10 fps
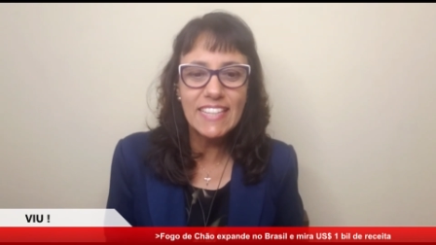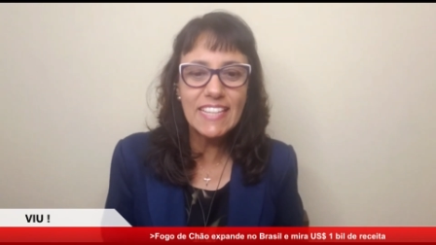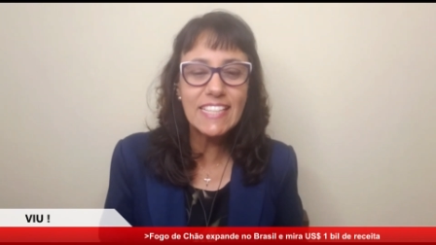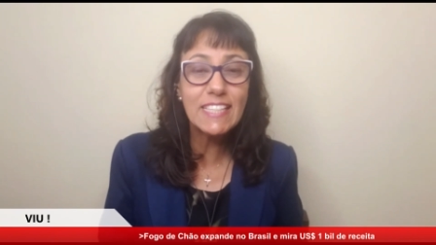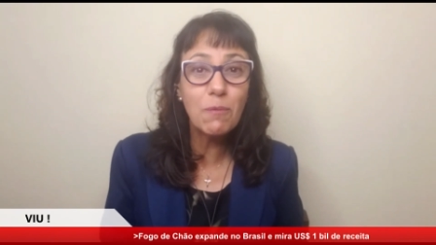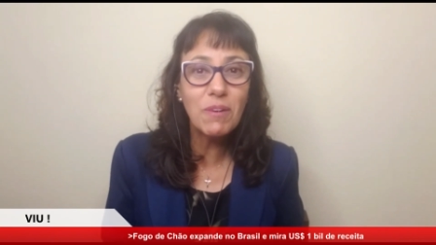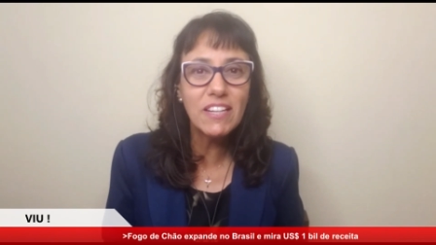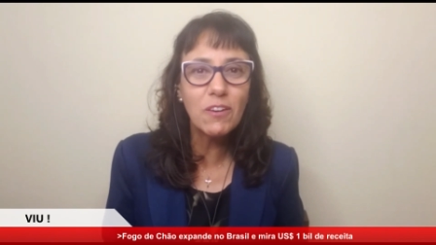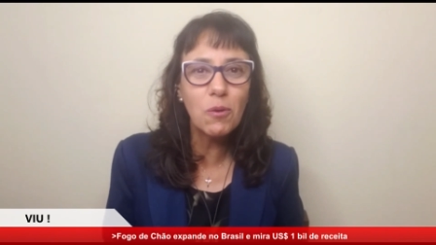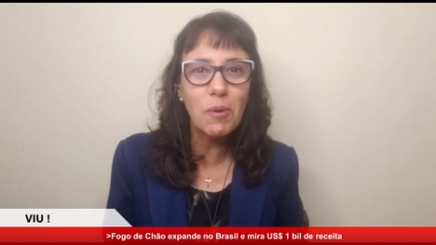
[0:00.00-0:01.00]
Nessa
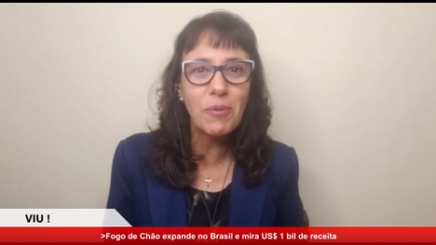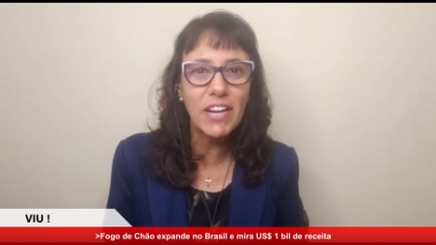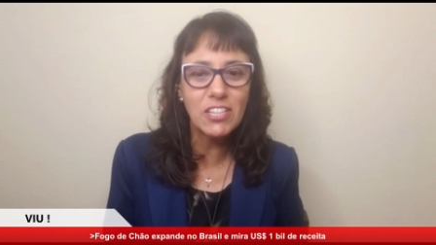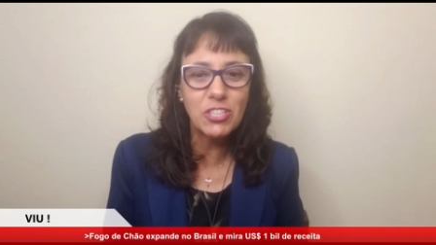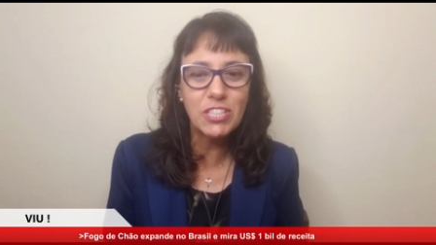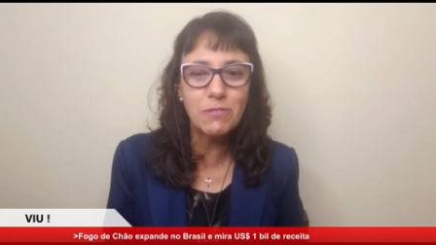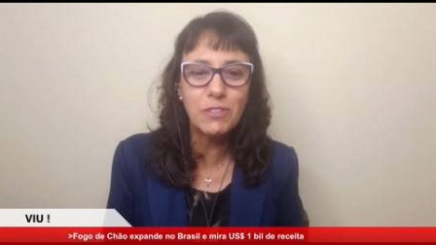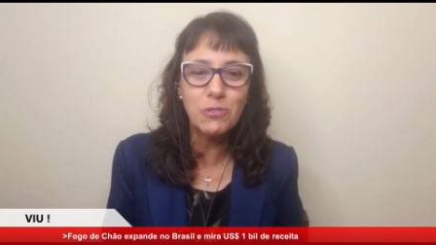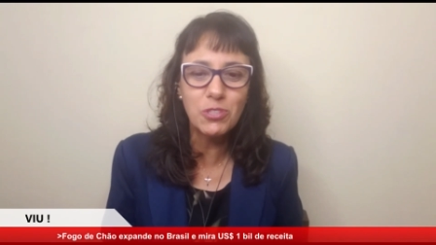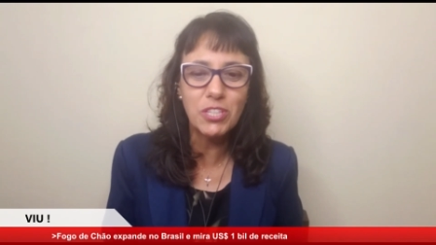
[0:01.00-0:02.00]
semana
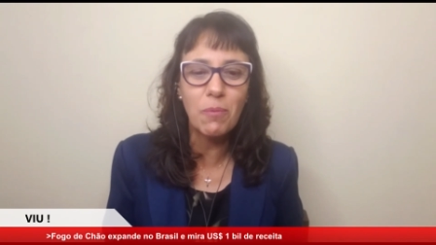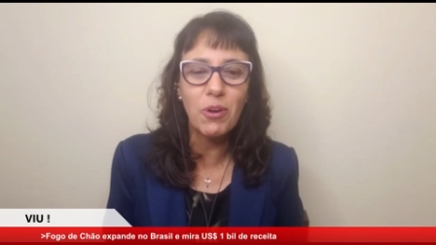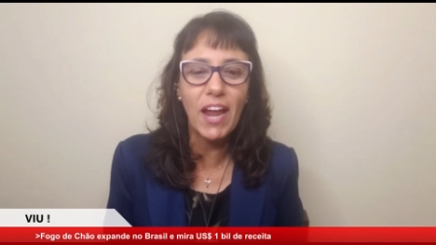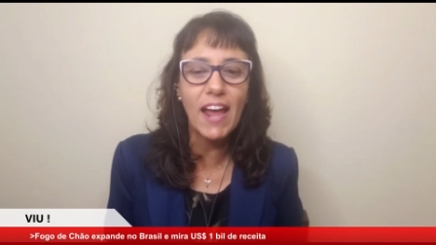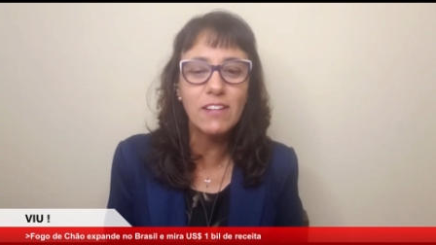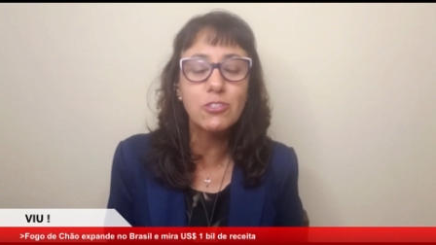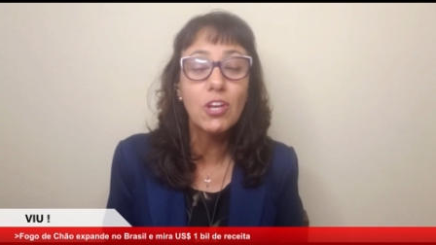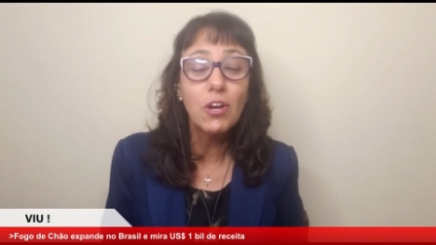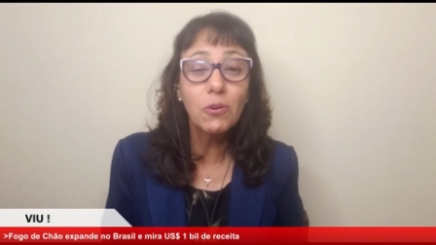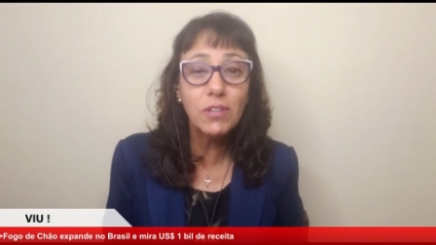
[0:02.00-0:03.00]
comemorativa dos
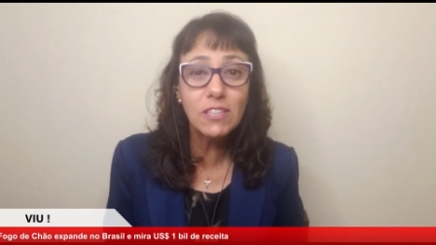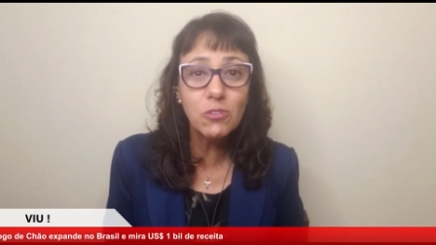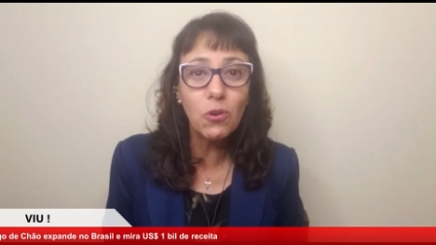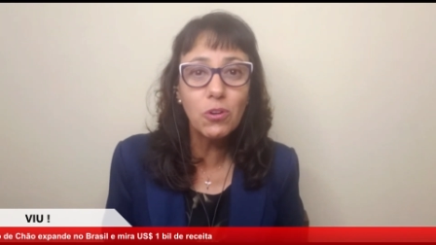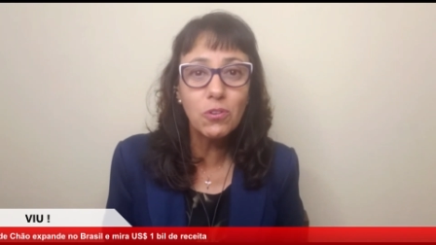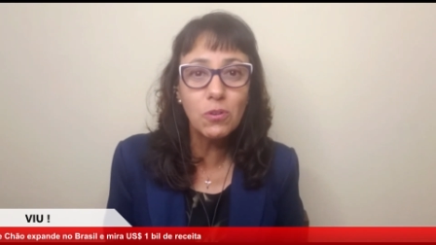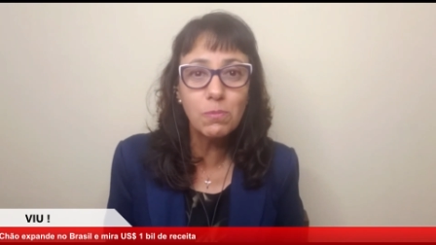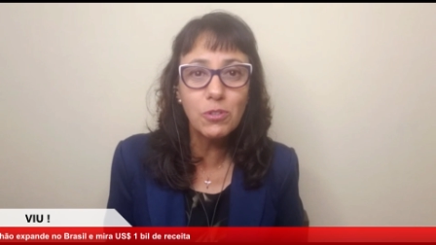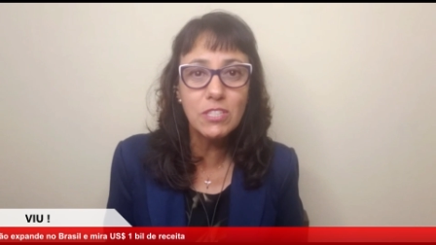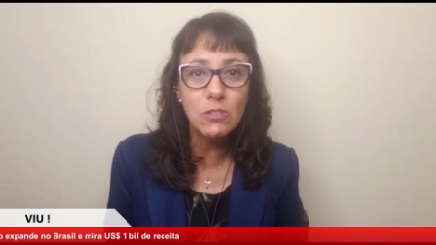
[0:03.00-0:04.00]
namorados, o cantor,
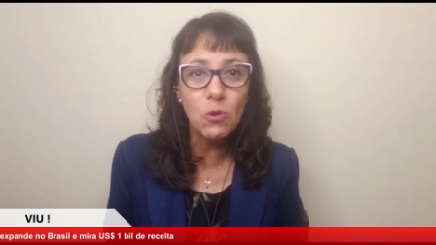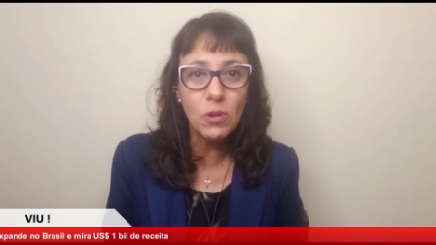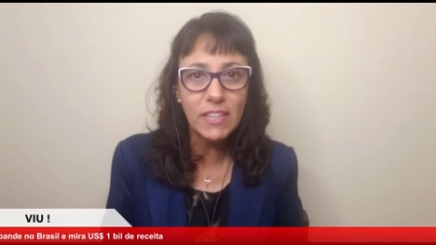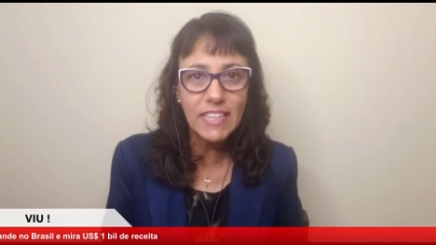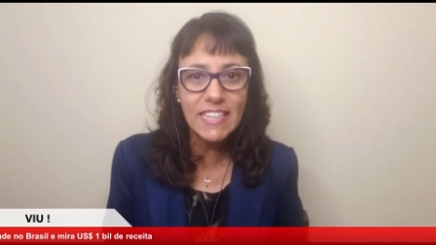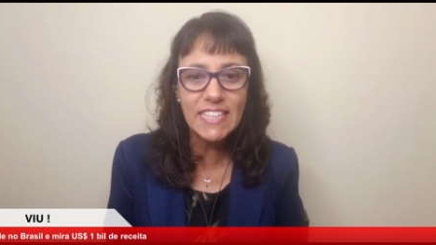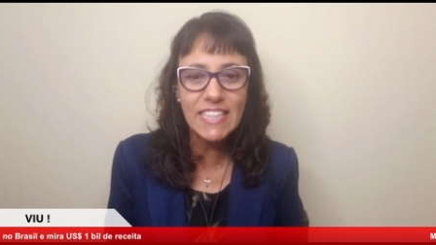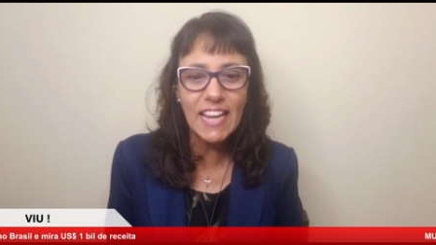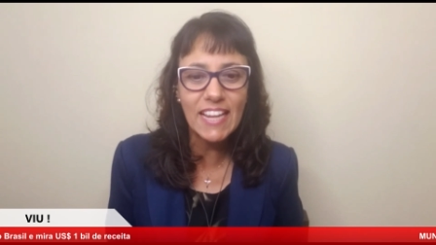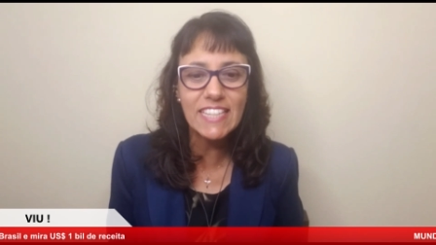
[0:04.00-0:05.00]
compositor e
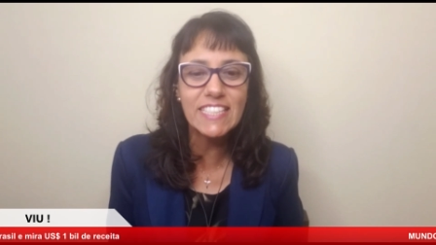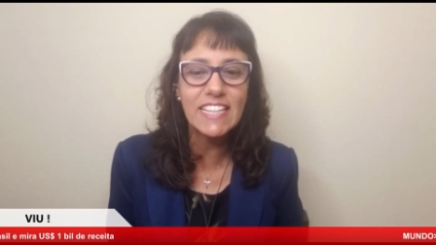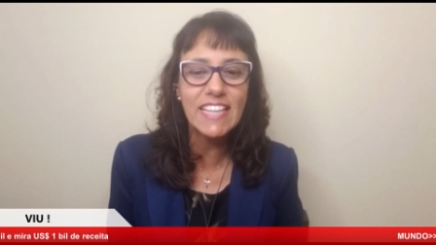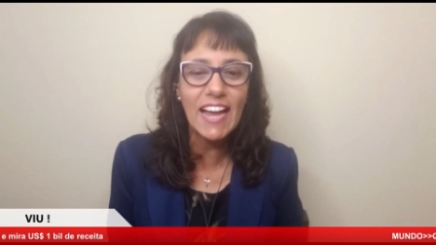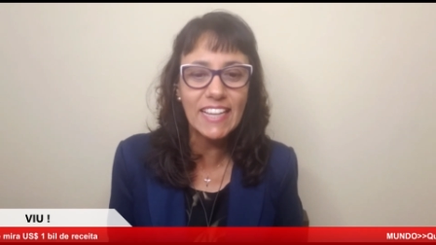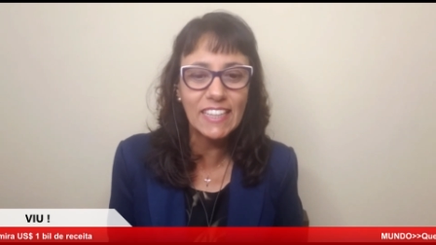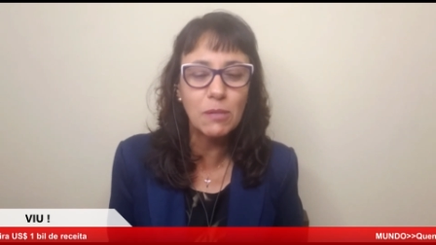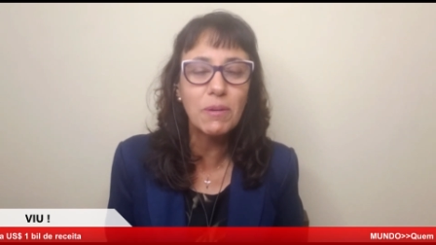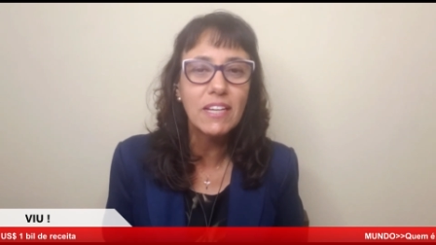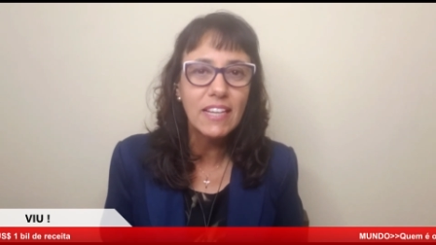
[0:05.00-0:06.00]
guitarrista da
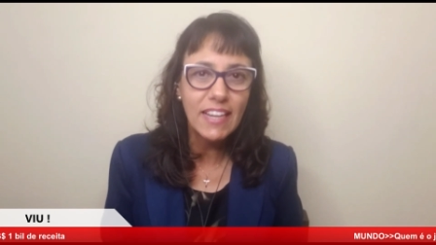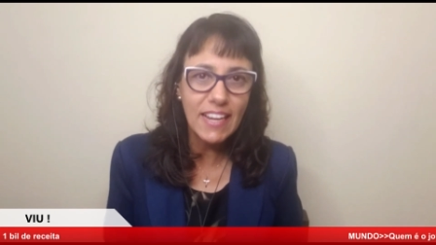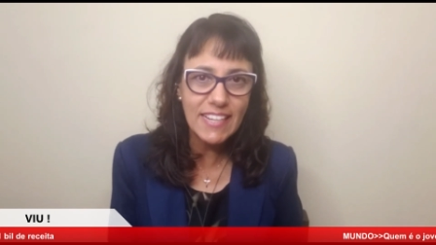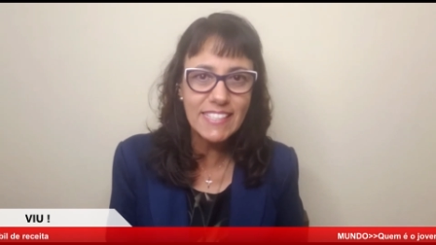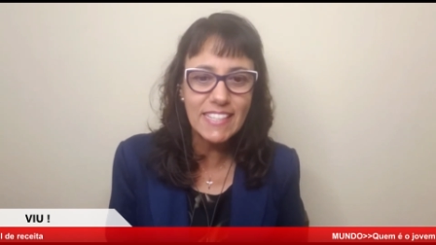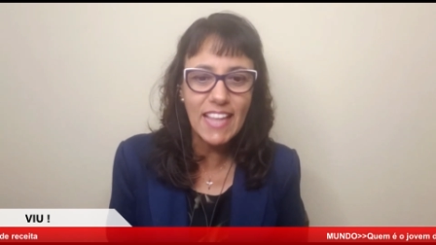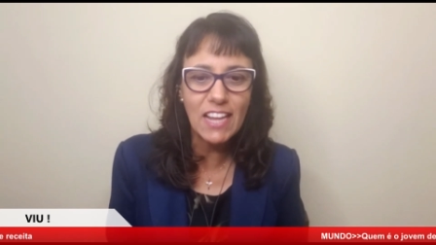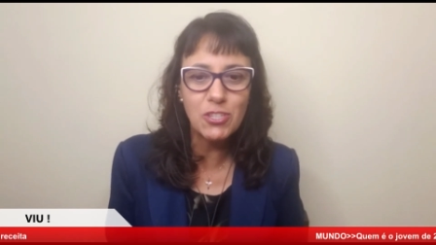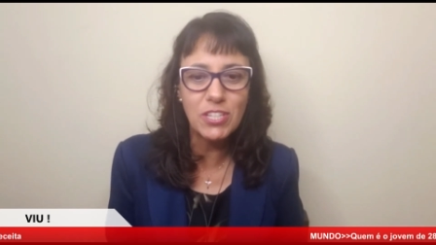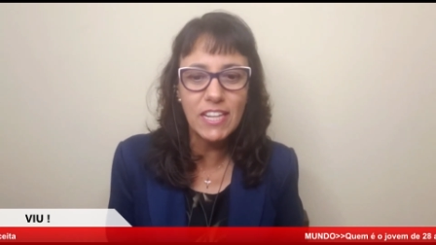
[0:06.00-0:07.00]
Gama, em
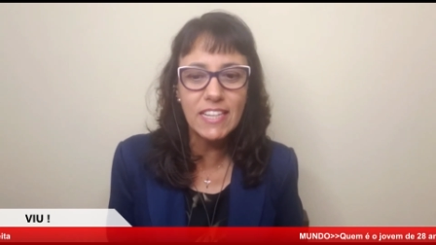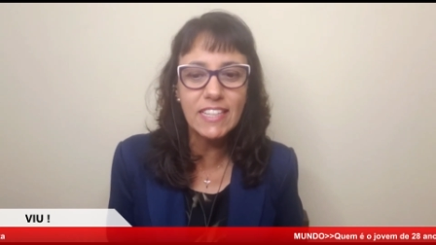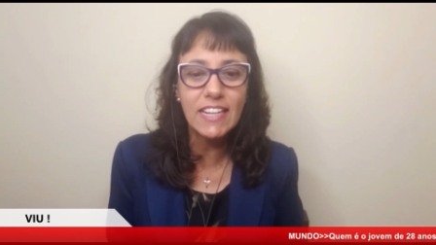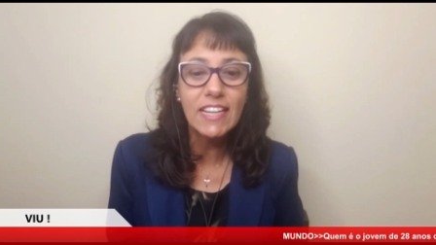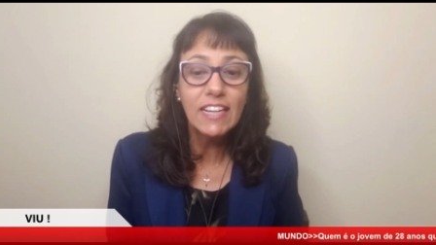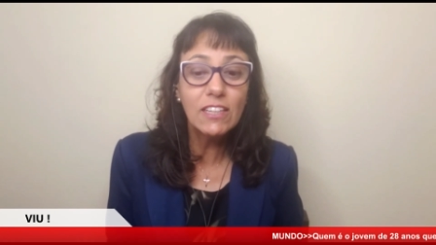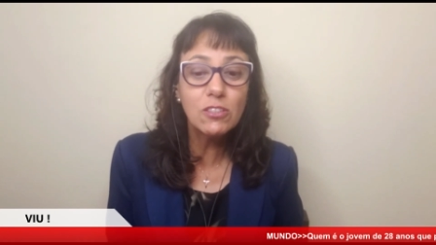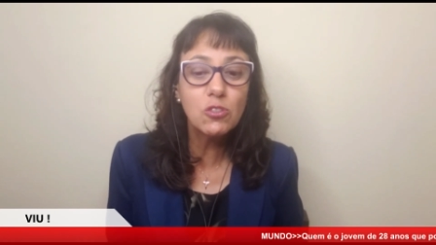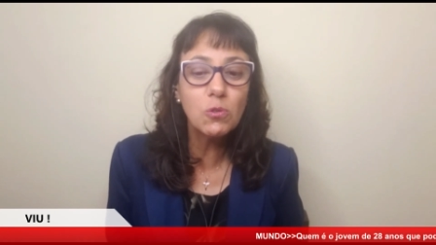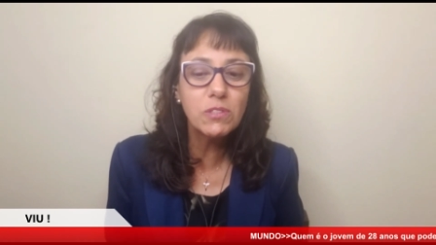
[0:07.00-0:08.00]
Cidade Negra,
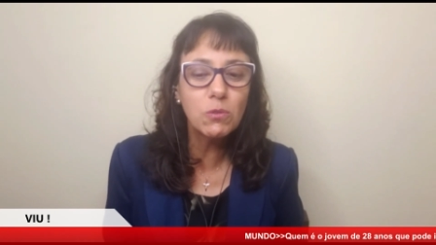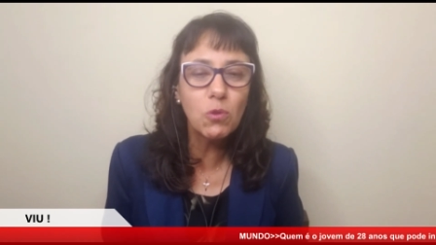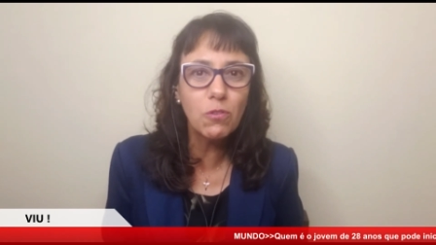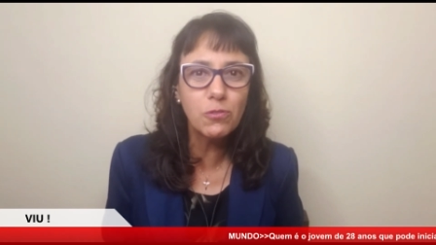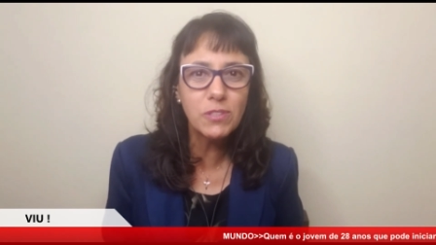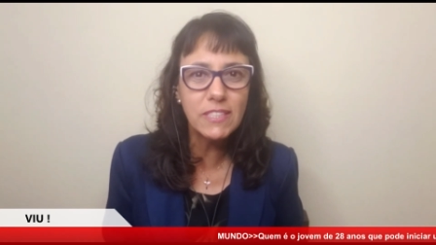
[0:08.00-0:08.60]
lançou seu novo